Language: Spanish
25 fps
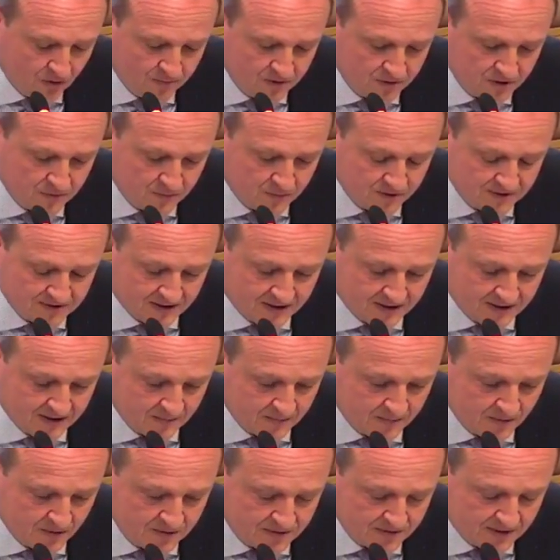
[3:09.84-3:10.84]
presupuestaria,
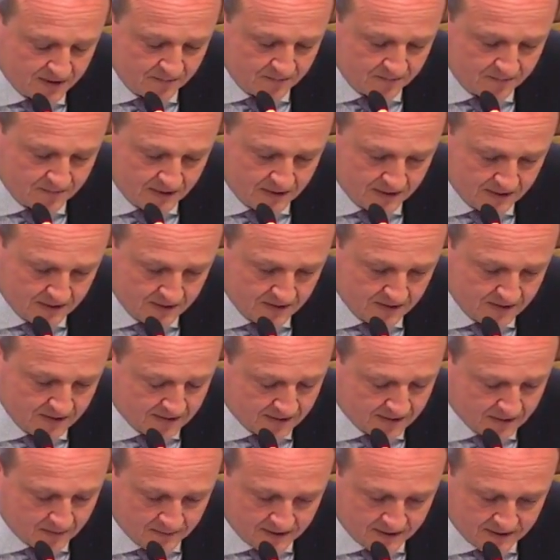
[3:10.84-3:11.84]
pero es que eh,
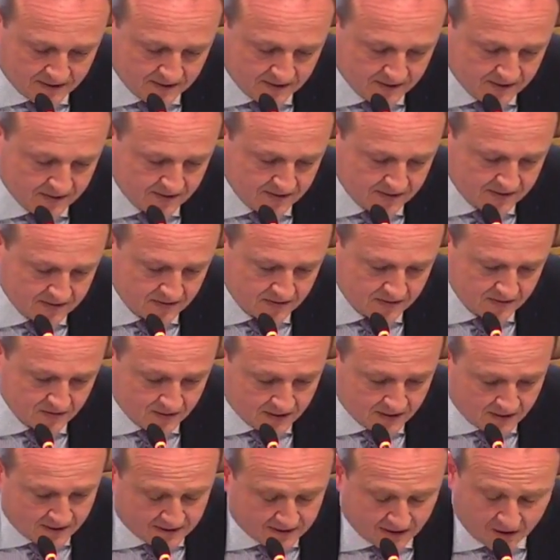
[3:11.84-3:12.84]
realmente es
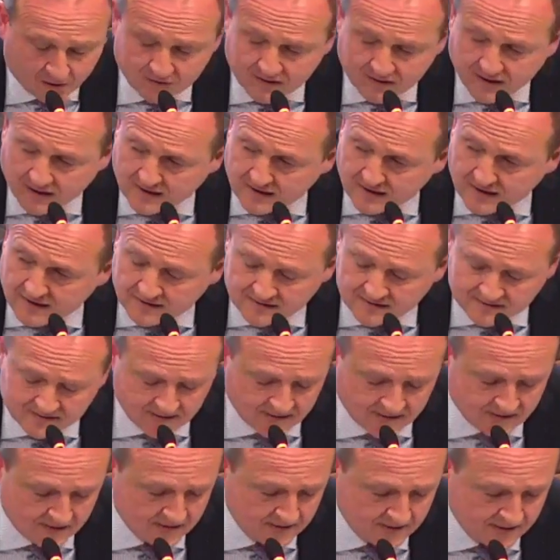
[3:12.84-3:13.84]
el talón de Aquiles
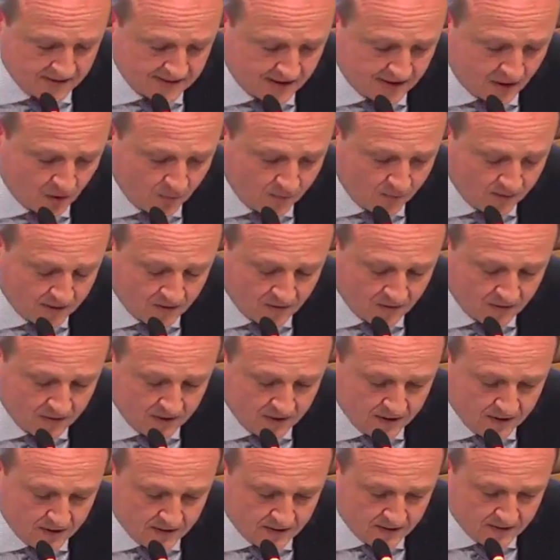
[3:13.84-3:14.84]
de, este gobierno.
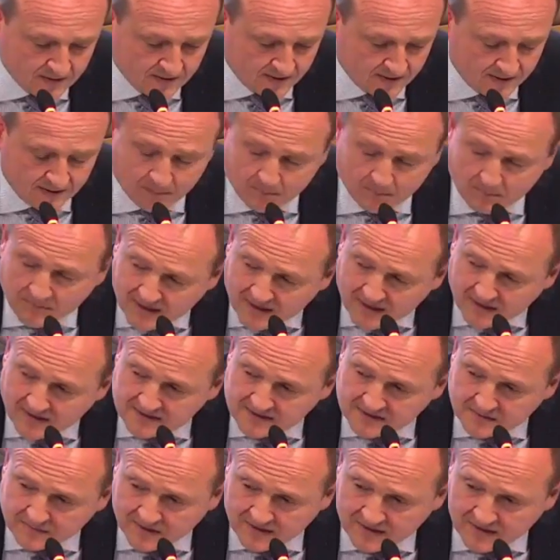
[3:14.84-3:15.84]
Tienen
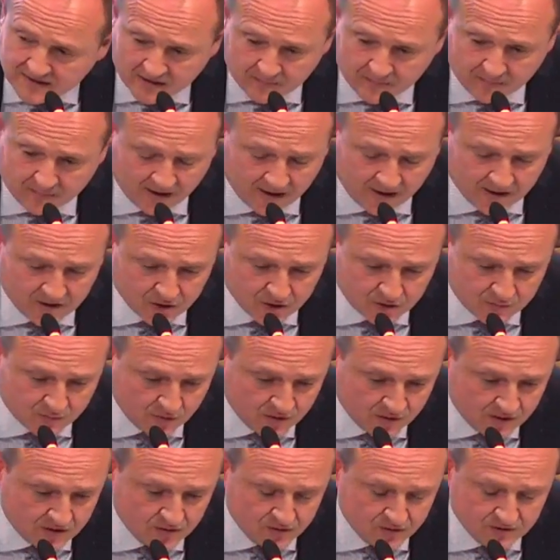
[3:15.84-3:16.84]
miles y miles de pequeños
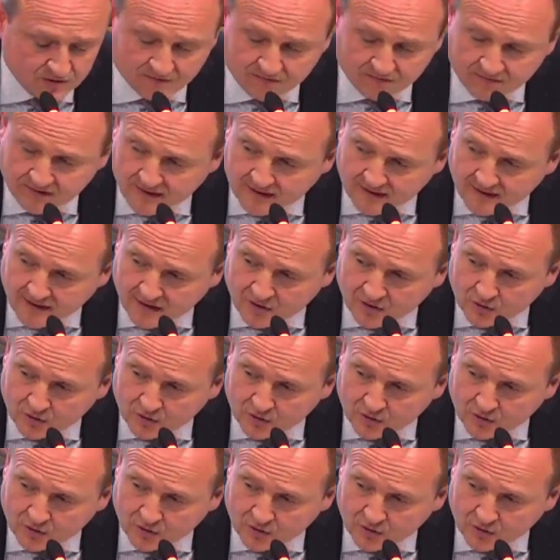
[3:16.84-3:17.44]
proyectos y al final han